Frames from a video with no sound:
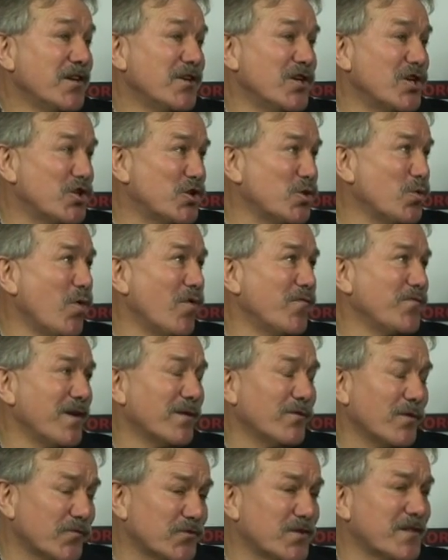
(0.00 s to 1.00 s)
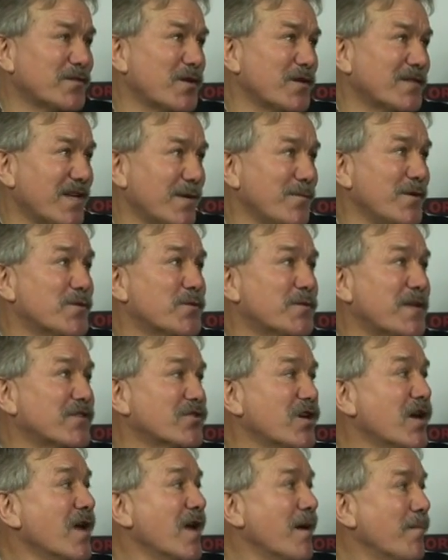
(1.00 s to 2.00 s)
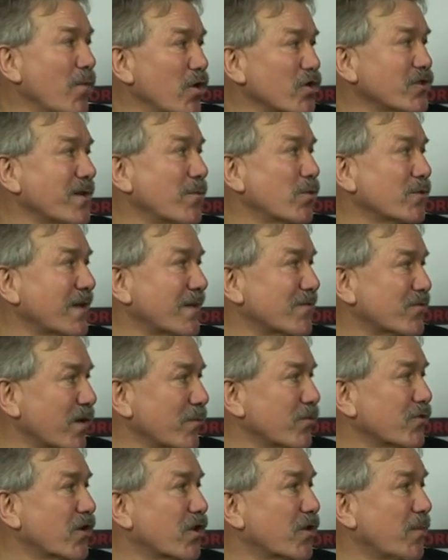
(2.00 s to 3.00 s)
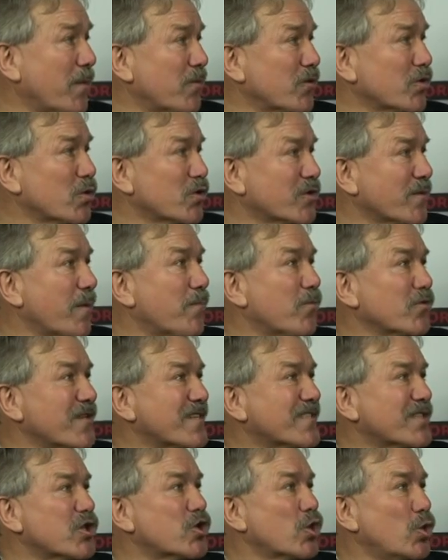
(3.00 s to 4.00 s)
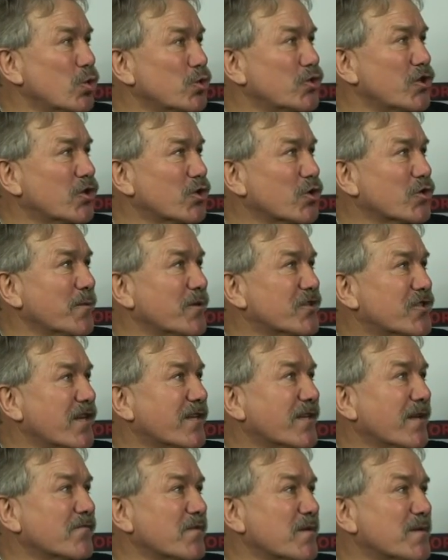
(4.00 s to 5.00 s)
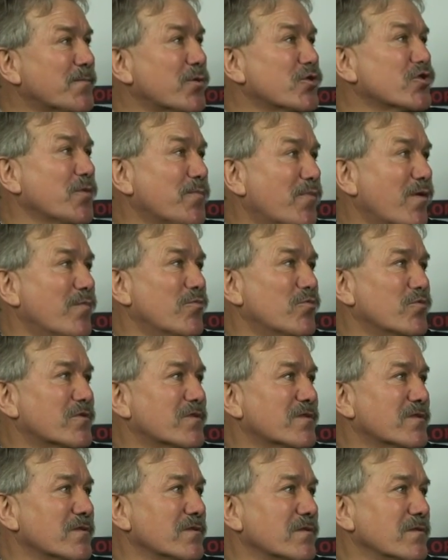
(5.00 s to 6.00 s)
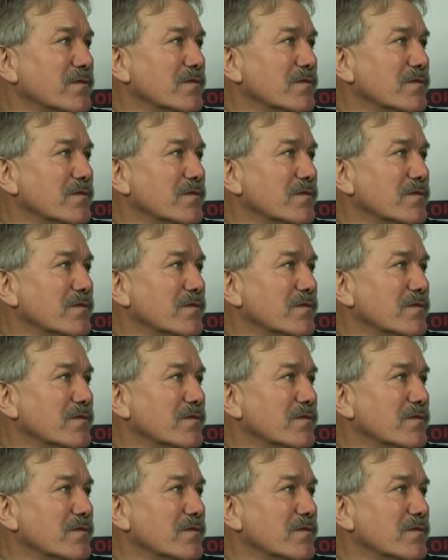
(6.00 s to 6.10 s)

jest siłownia, no wszystko jest na miejscu, także można było tam zrobić, tylko po prostu trzeba pozyskać ludzi, którzy by chcieli nam w tym sporcie pomóc.